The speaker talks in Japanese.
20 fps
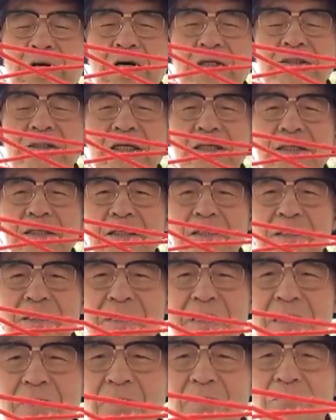挟
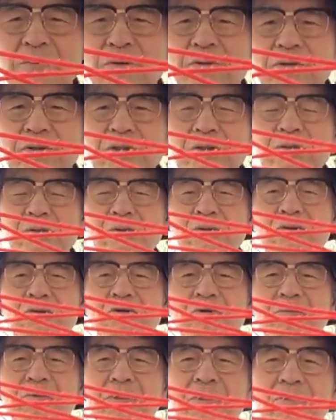んだこの2本の
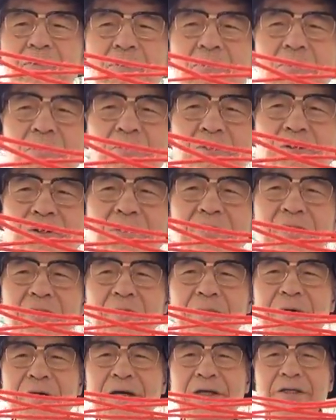指を
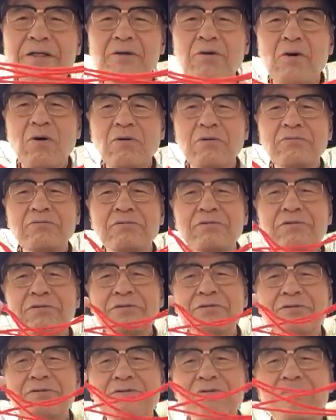手前にこうく
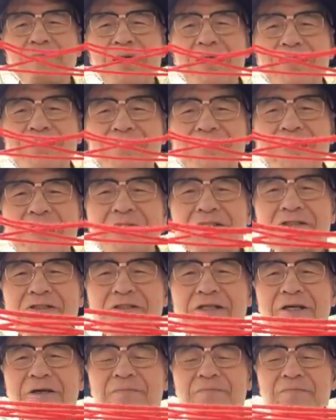るんと回す感
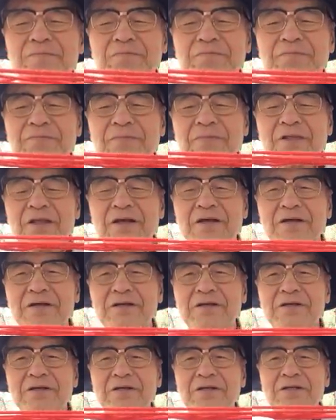じね
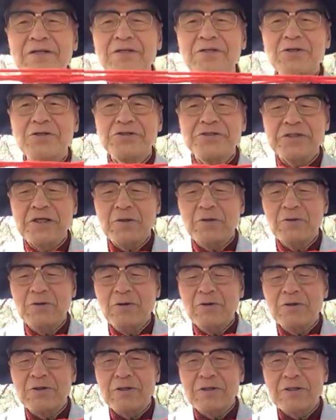そしてこ
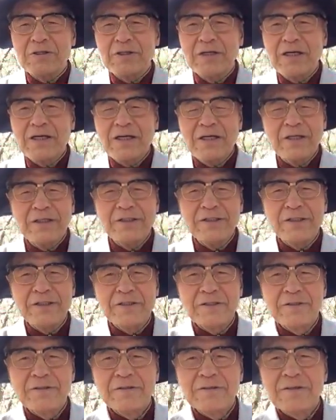の長い
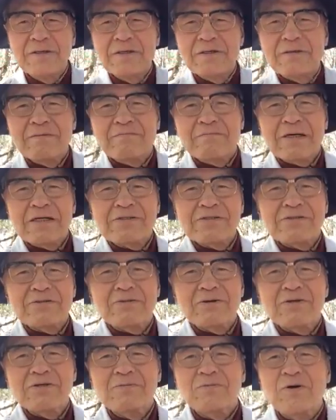まっす
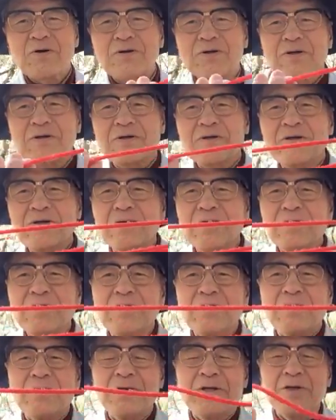ぐの紐
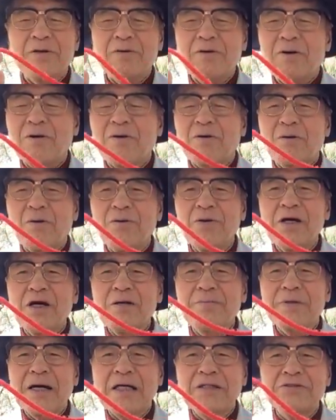これを
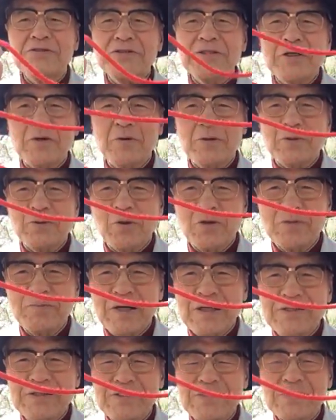親指外してこれ取り
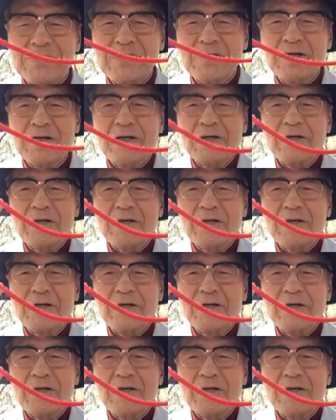ます